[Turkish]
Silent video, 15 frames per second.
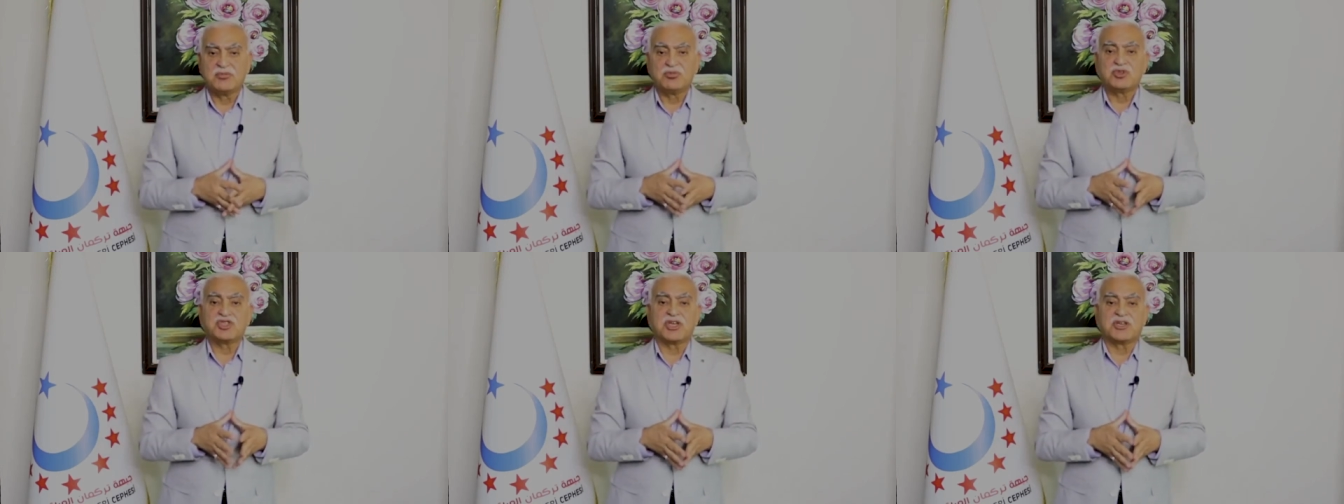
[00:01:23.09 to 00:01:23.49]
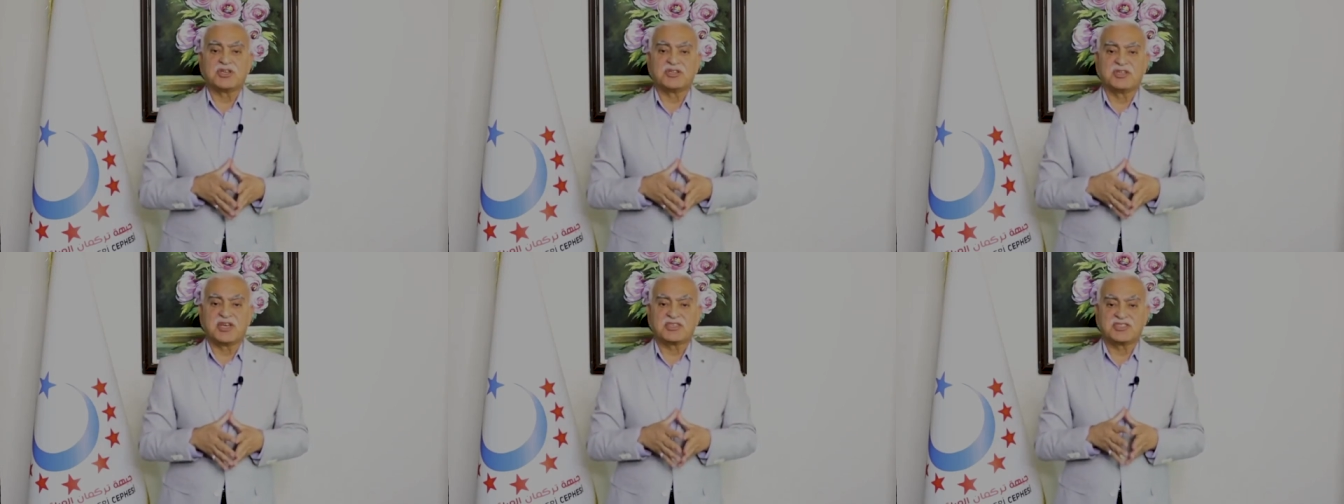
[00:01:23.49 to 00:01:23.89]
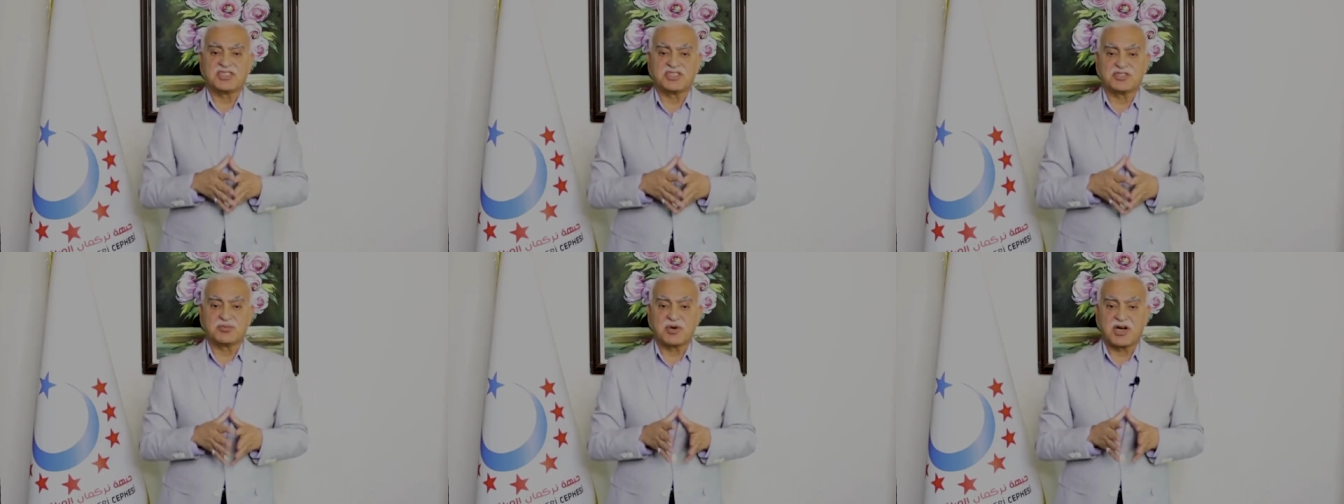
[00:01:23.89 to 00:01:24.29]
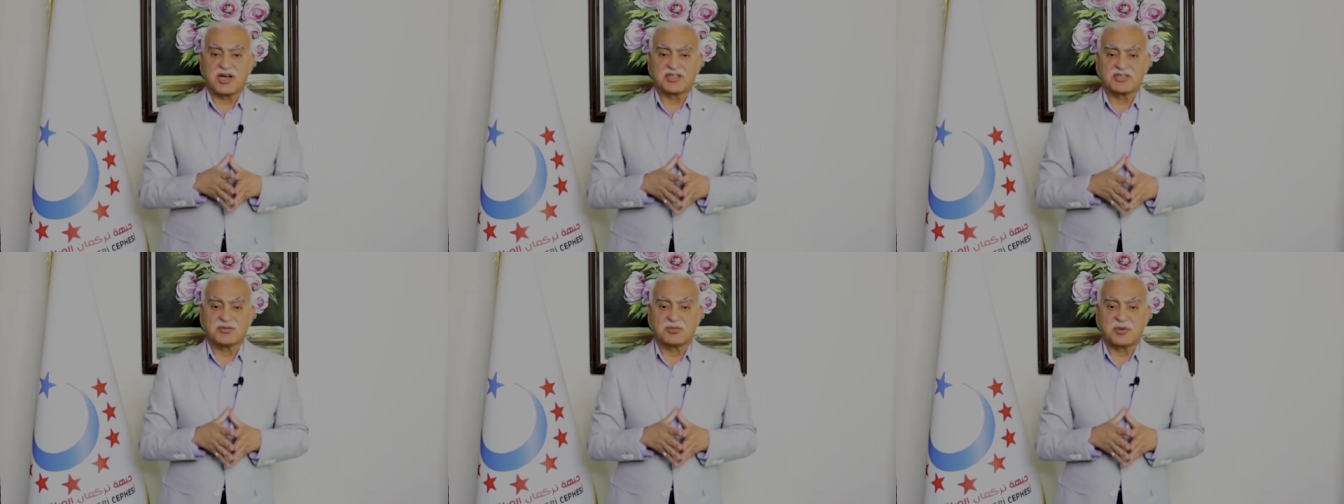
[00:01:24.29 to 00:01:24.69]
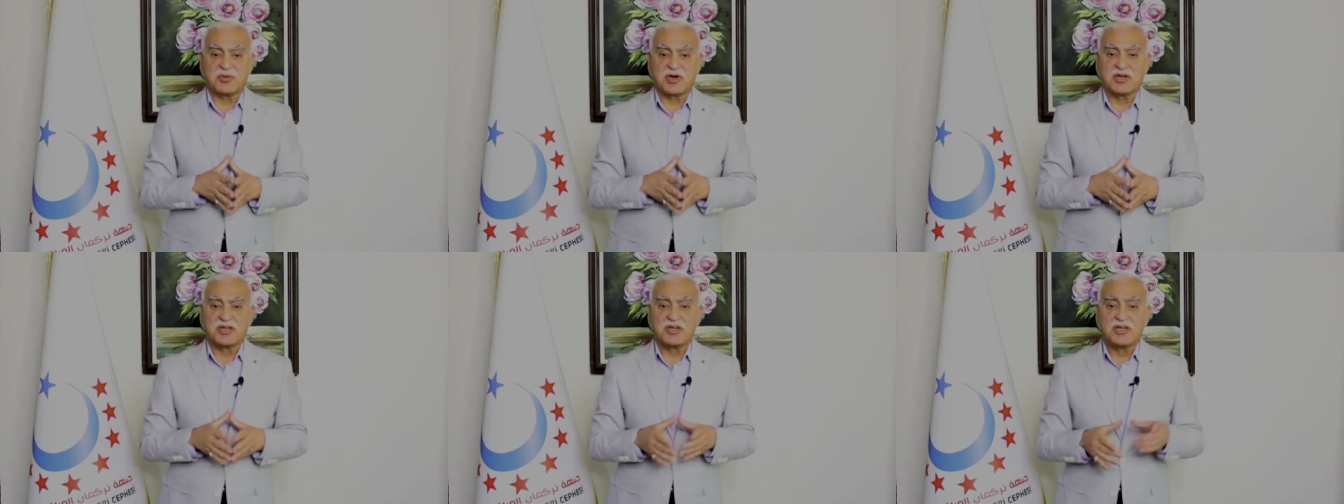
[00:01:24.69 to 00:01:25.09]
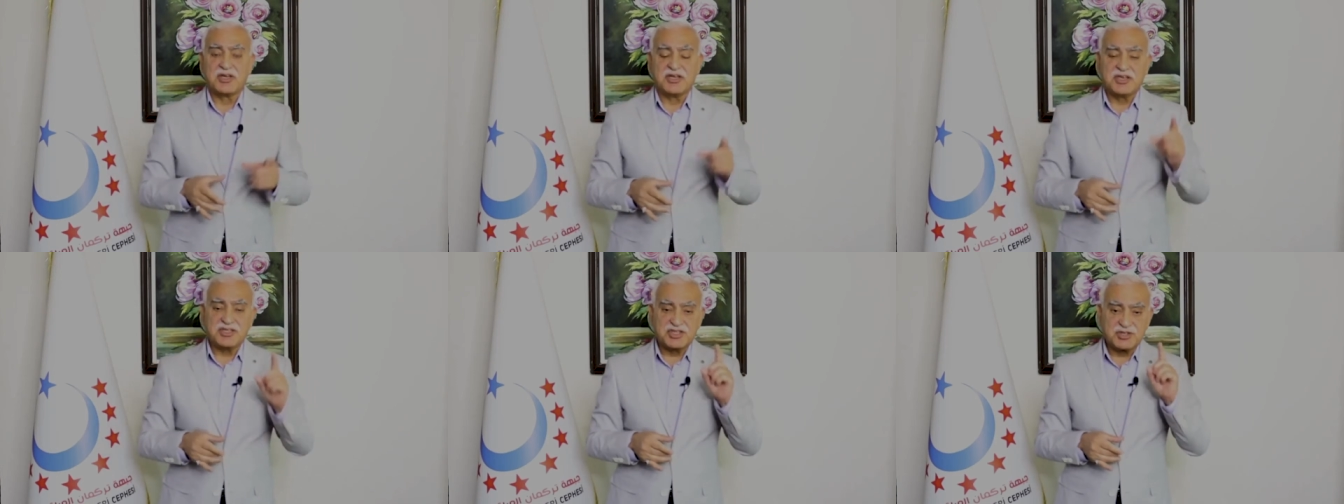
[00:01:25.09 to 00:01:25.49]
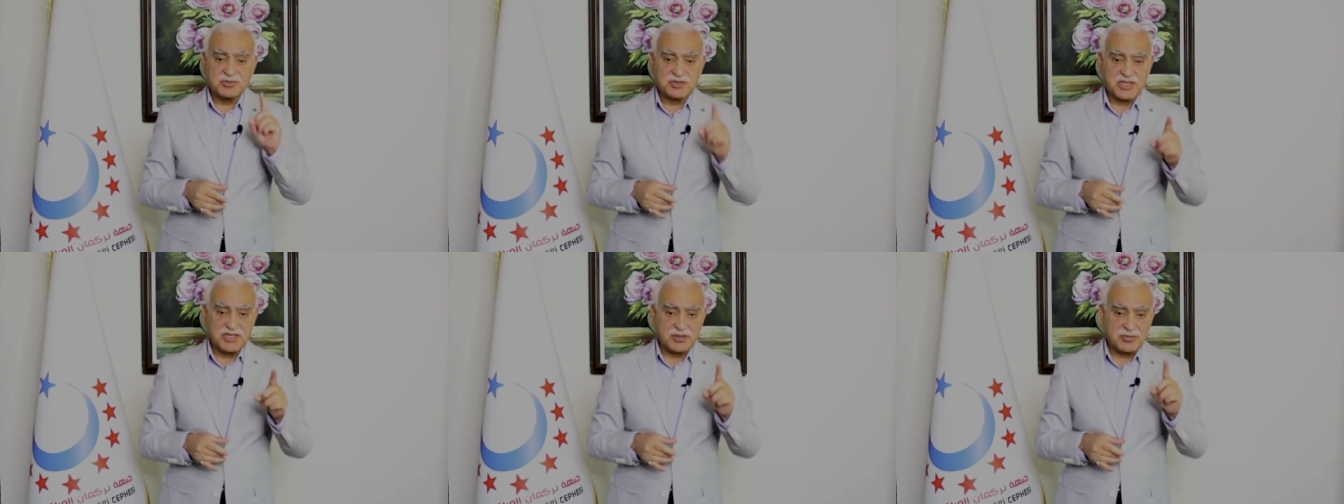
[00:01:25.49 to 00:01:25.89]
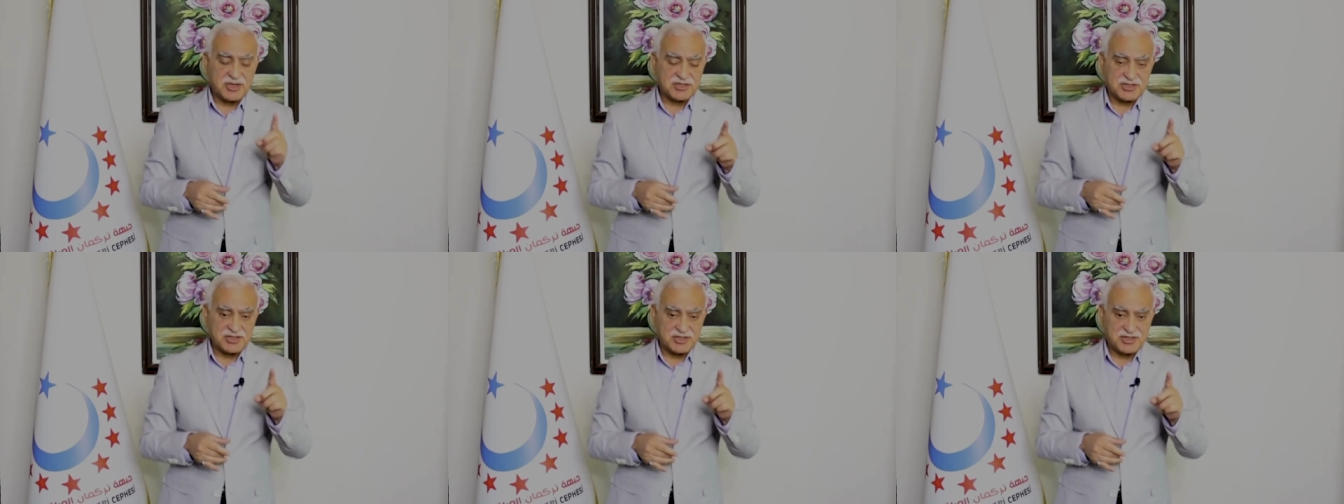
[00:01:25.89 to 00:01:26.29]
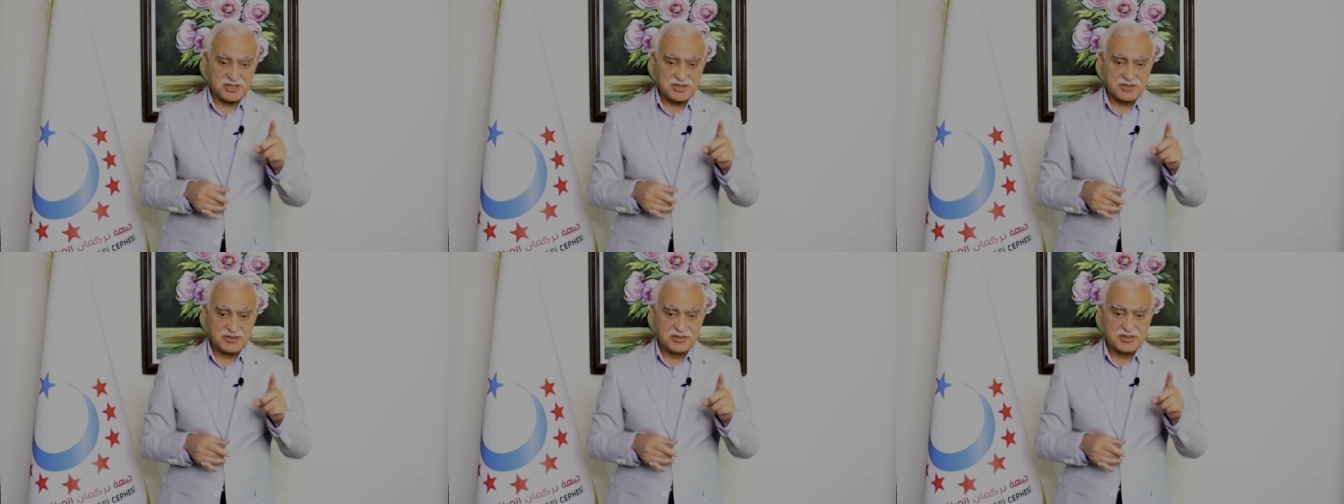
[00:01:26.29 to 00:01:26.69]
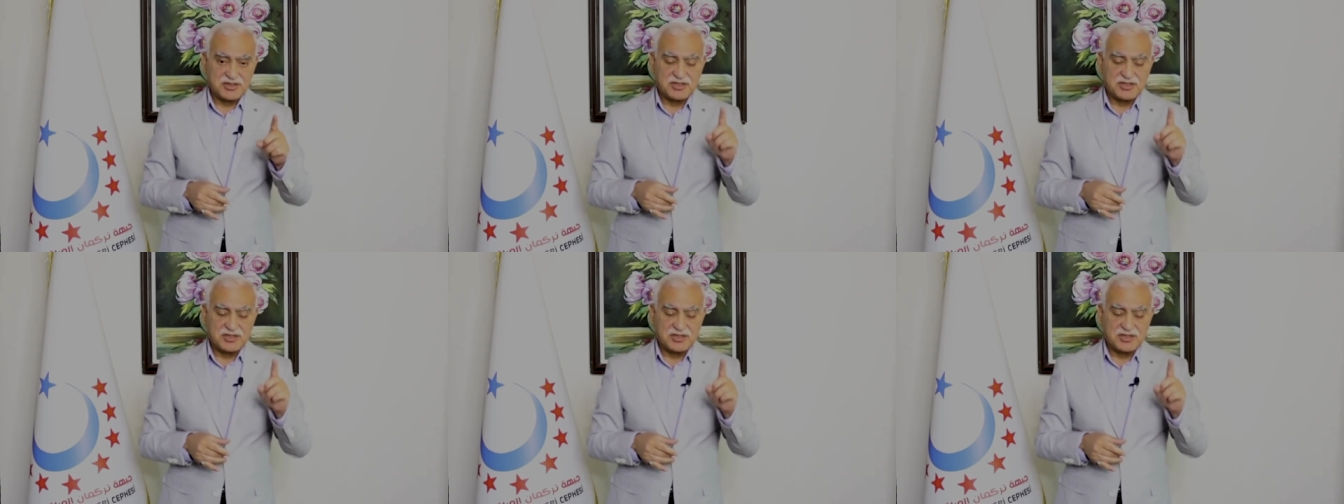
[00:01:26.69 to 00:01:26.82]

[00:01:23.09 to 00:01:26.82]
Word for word: Bu şekilde seçime katılmamak. Hiç kimse demesin ki